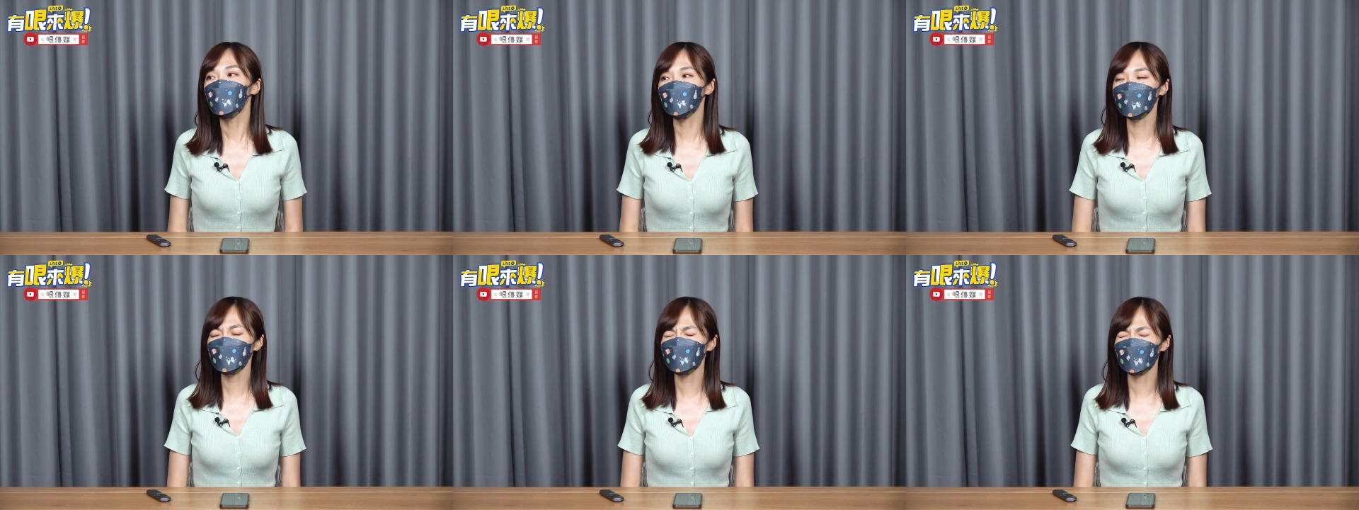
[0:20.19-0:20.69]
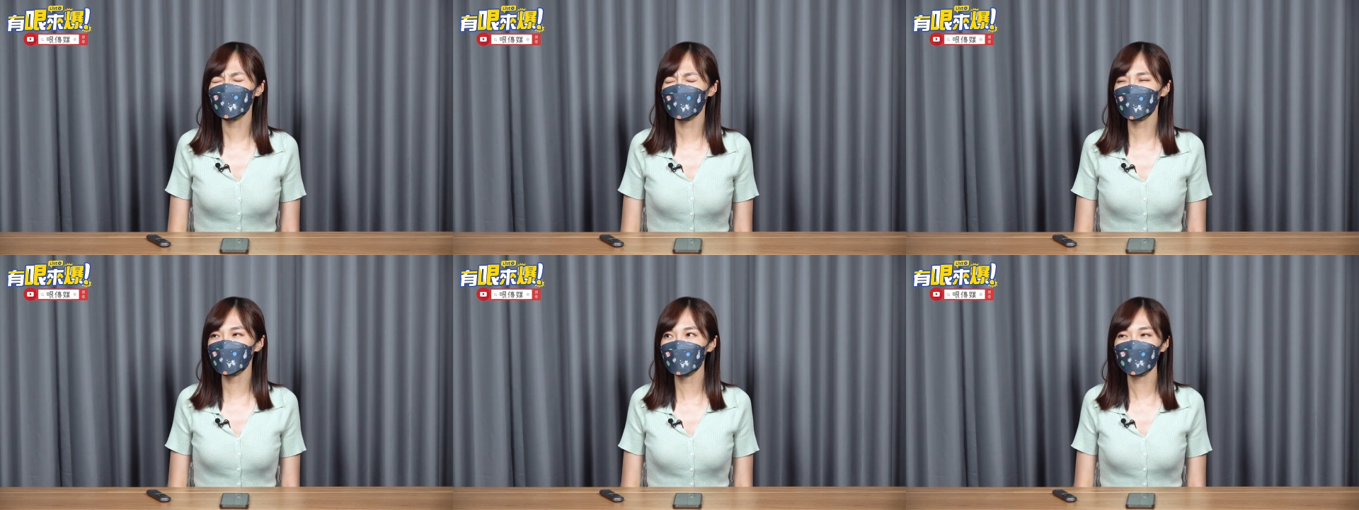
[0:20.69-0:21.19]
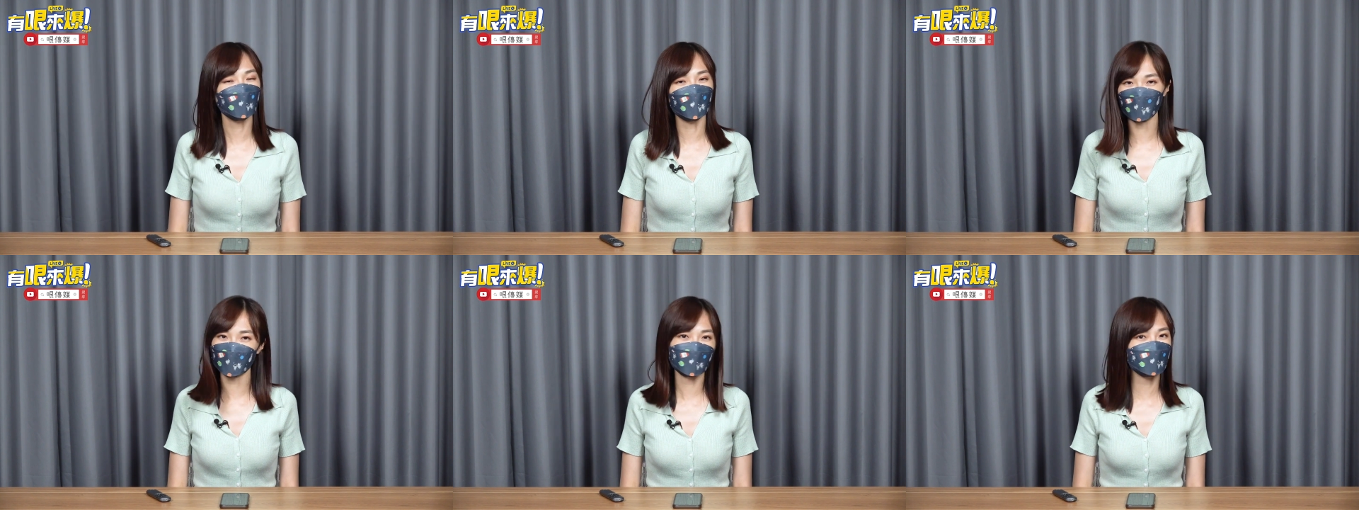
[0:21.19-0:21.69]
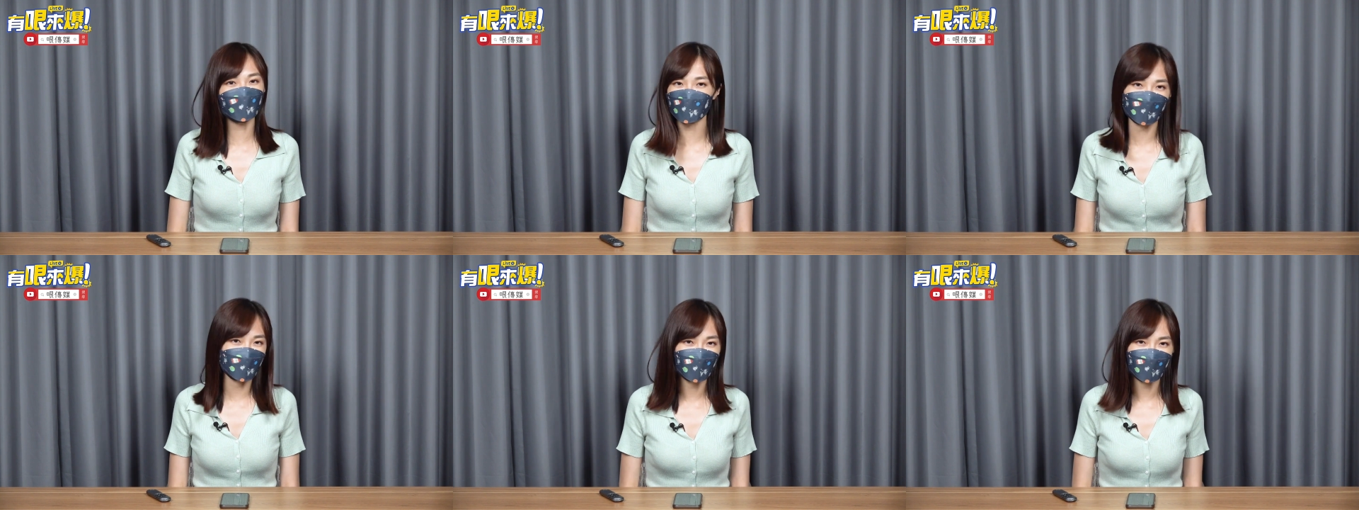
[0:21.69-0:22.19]
我真的觉得心有戚
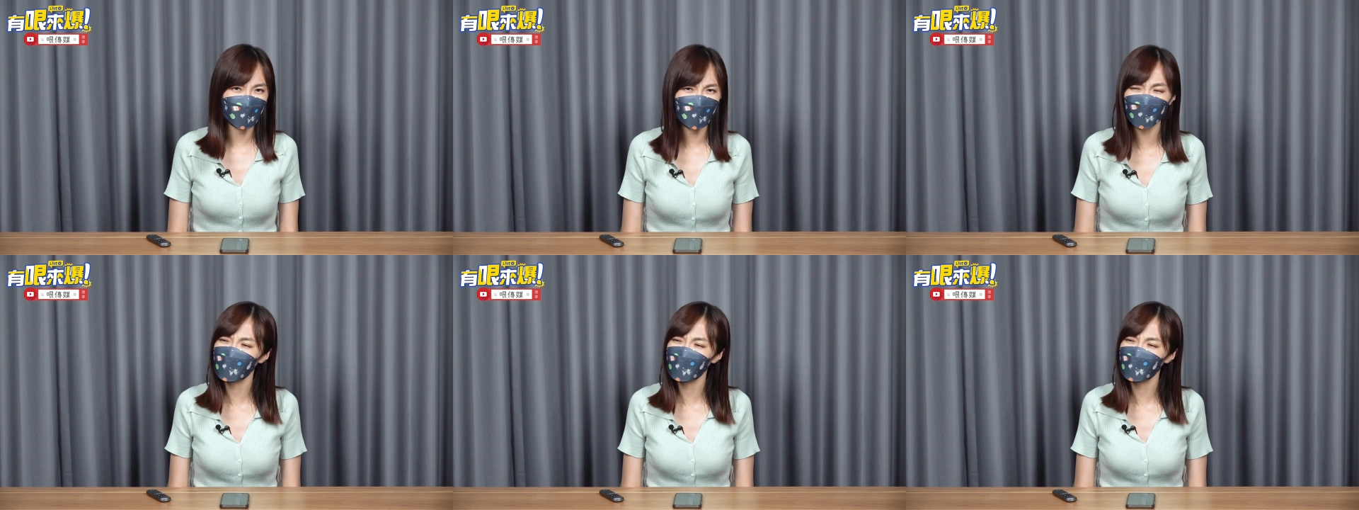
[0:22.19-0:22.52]
戚焉呢。